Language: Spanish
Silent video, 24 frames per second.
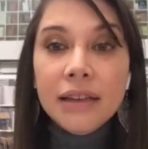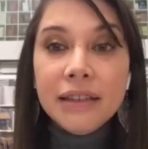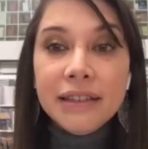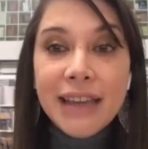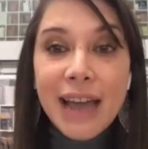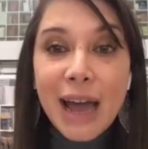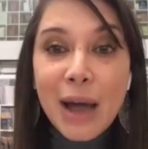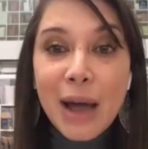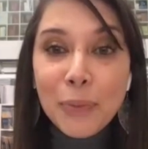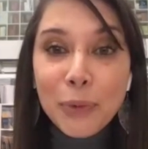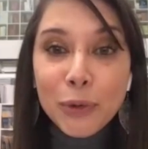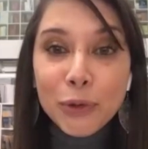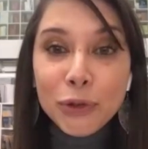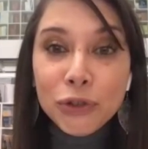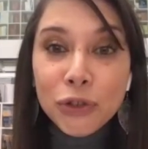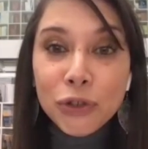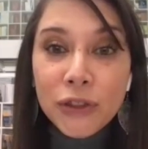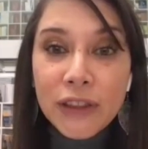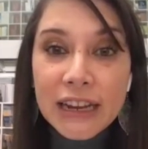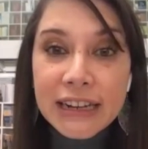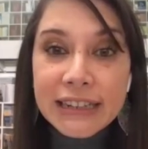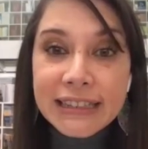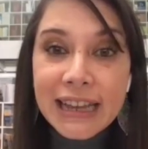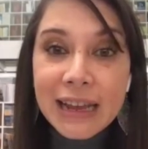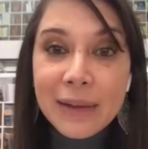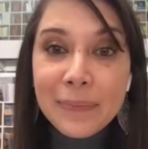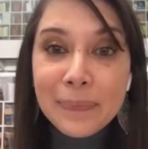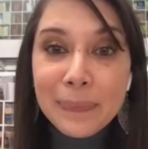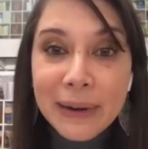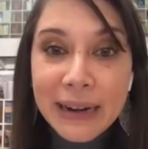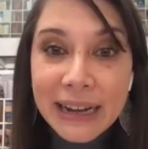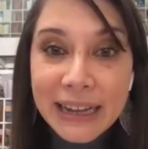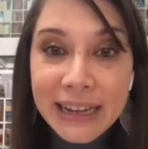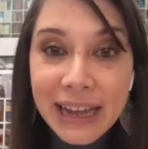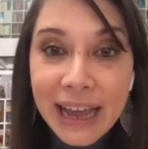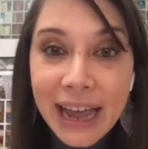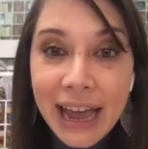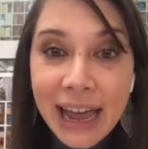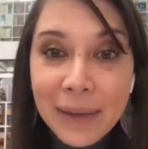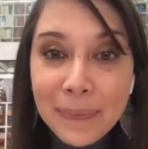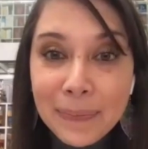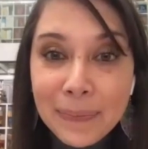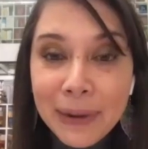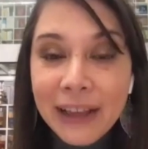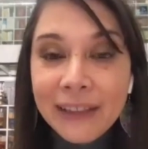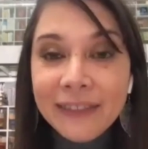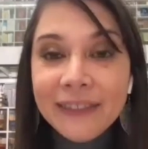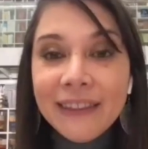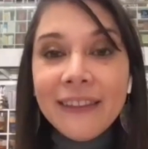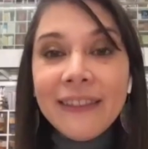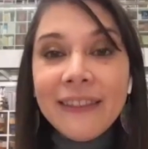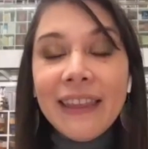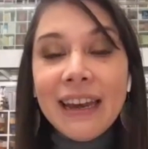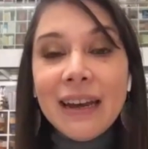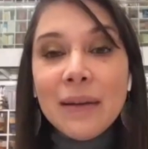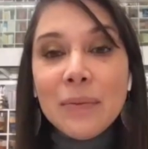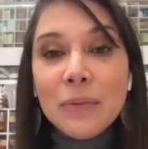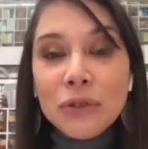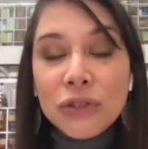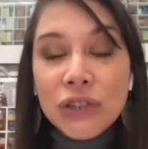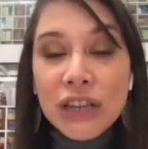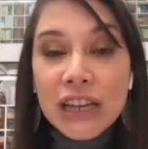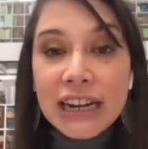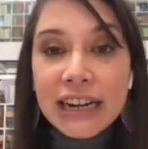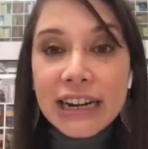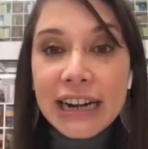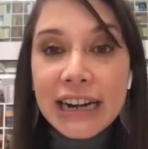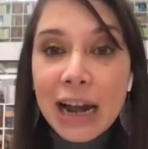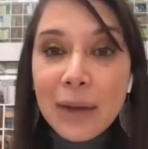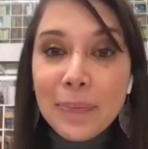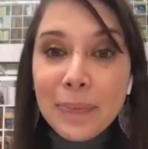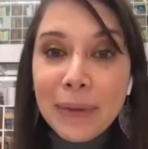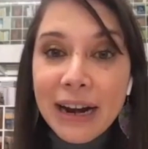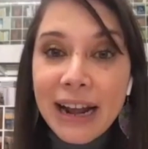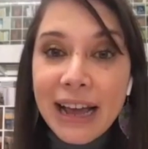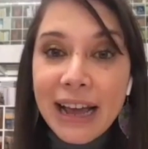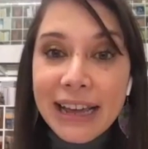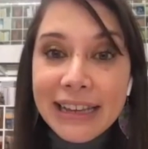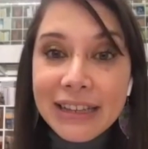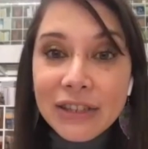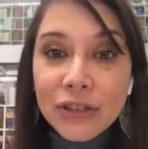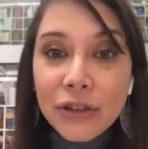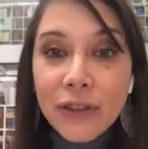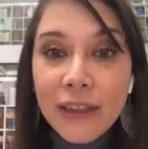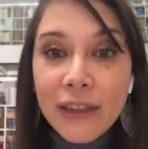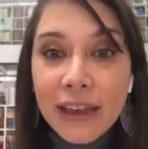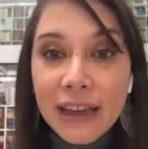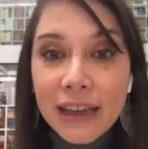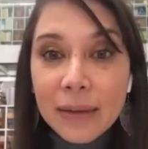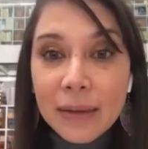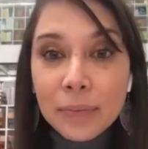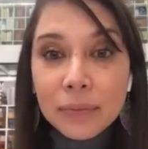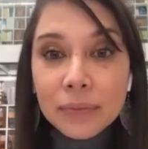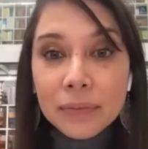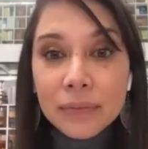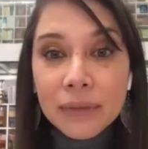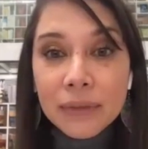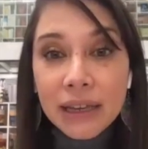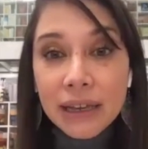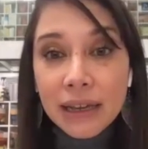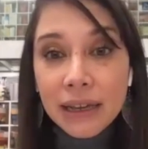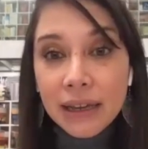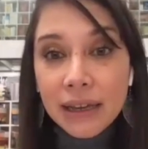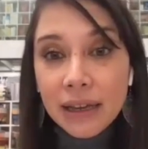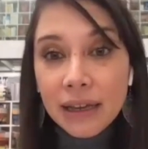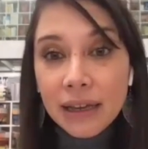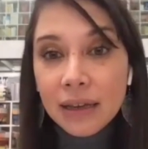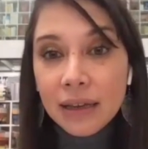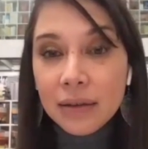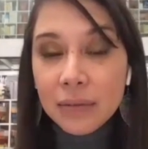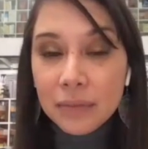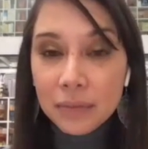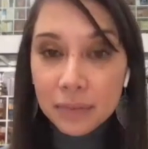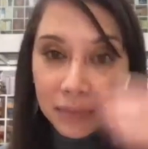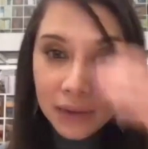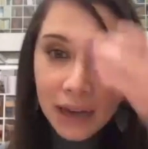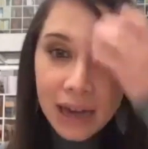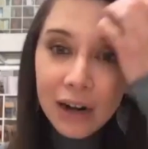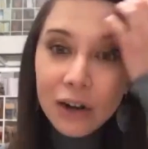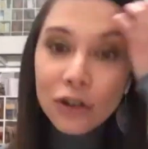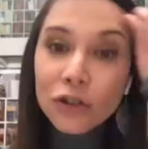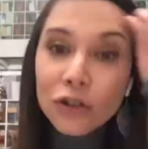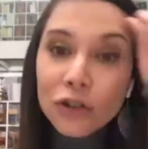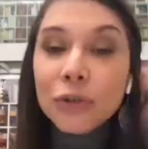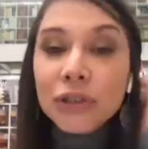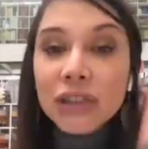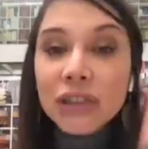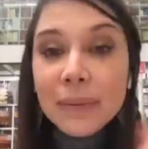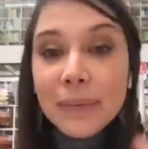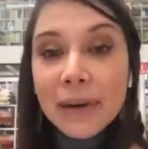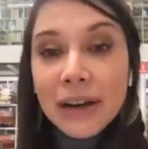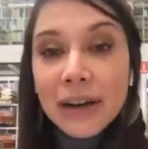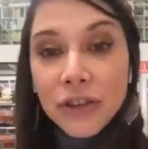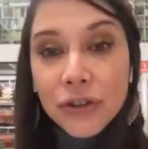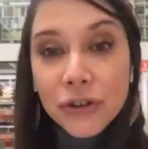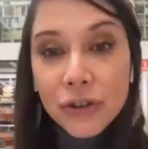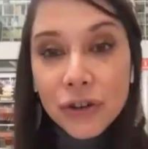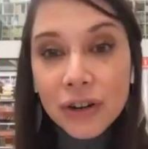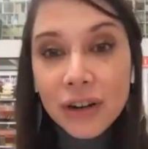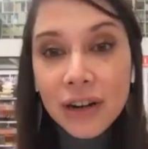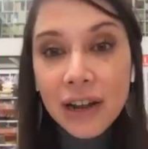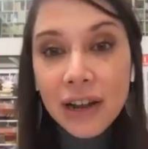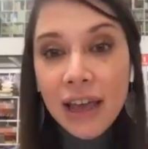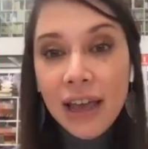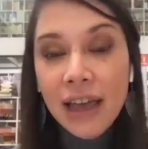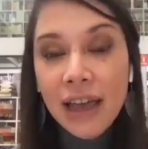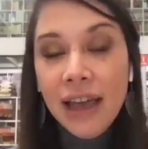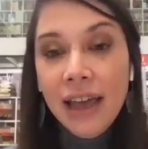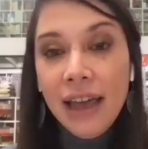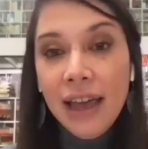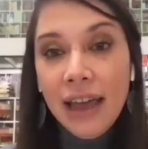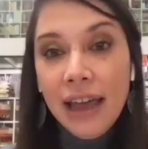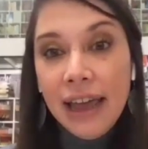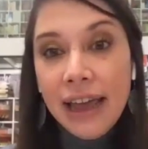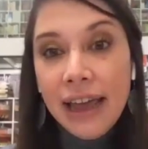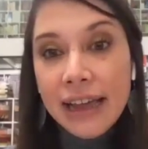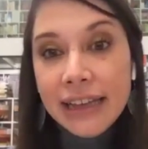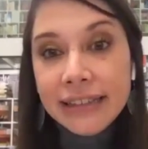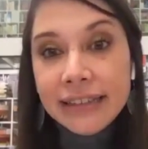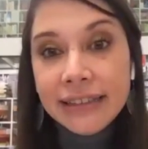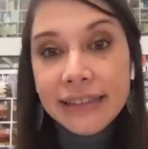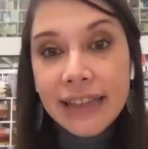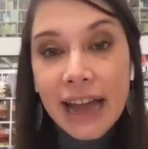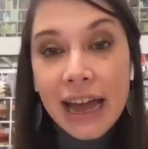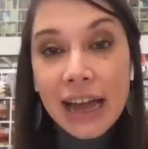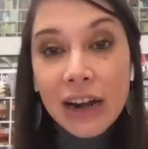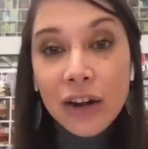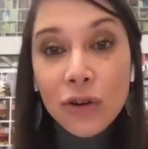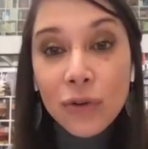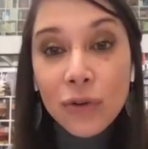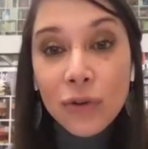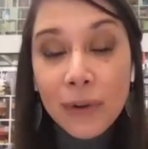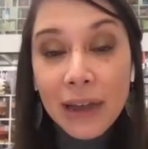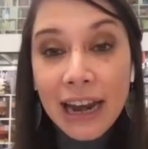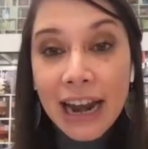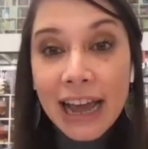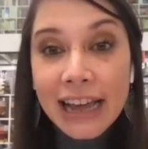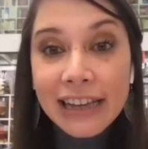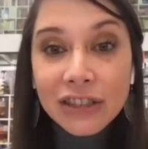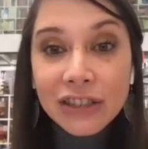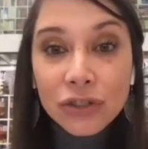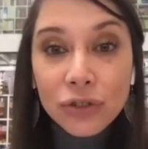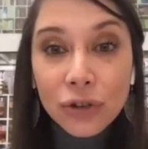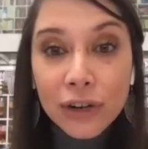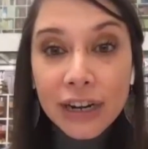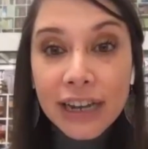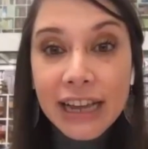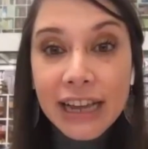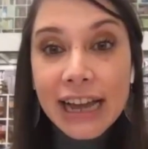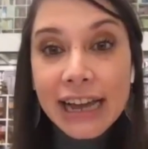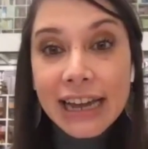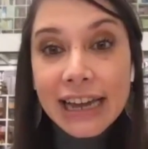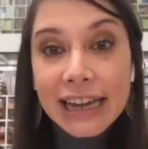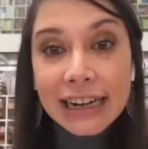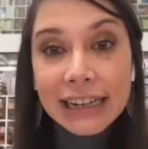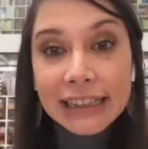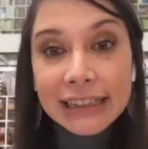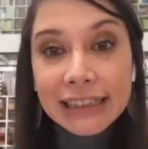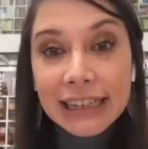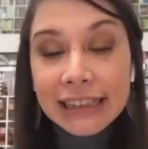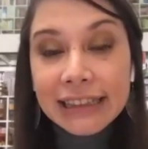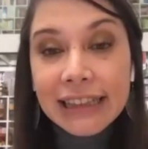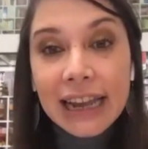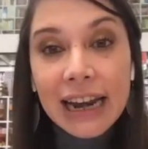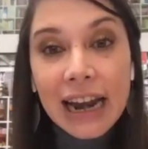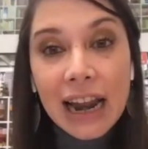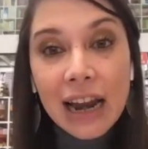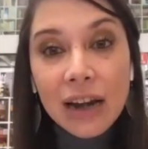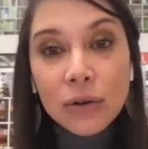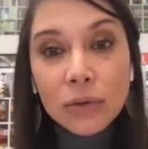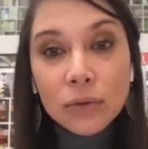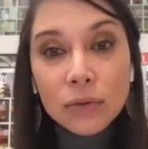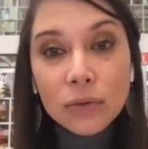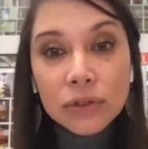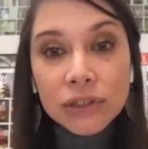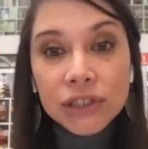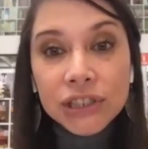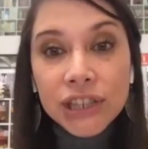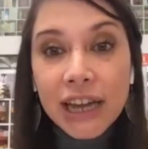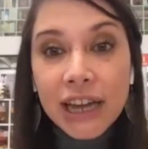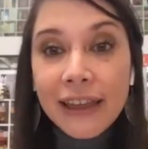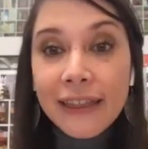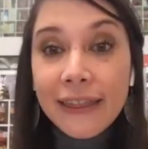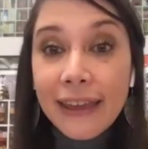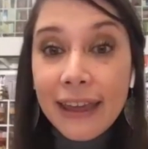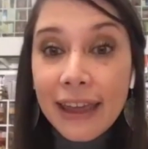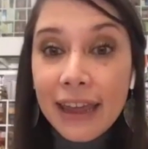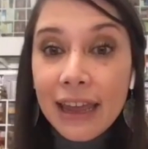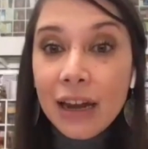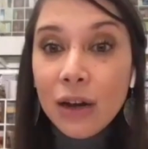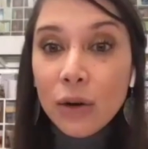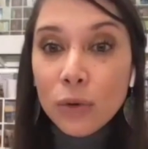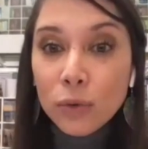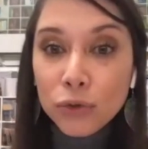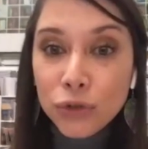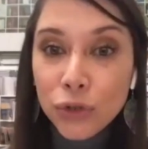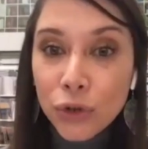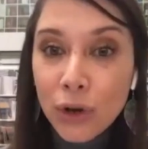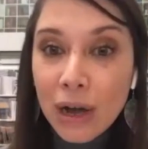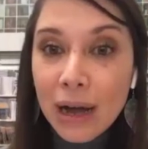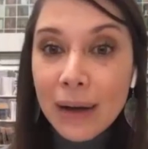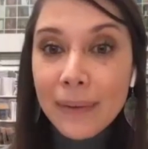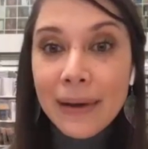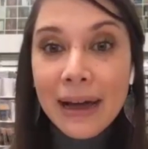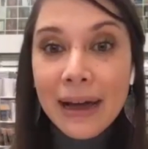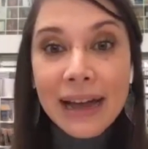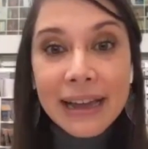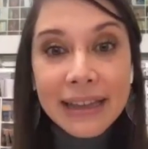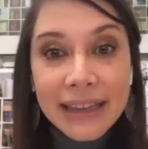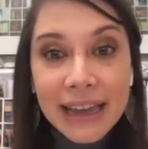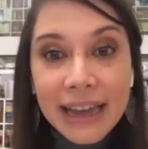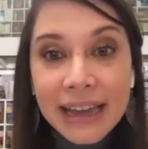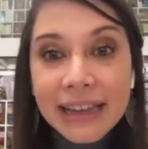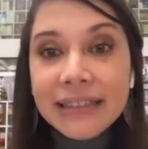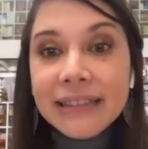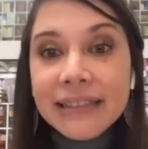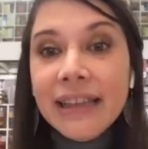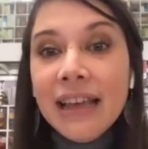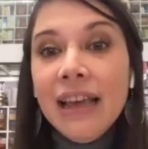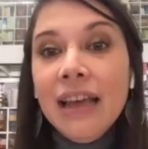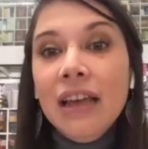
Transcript: Ya a punto de irse a, imprenta, tenemos Guerra en el Paraíso de eh, Carlos Montemayor, esta novela histórica que retrata la lucha de Lucio Cabañas,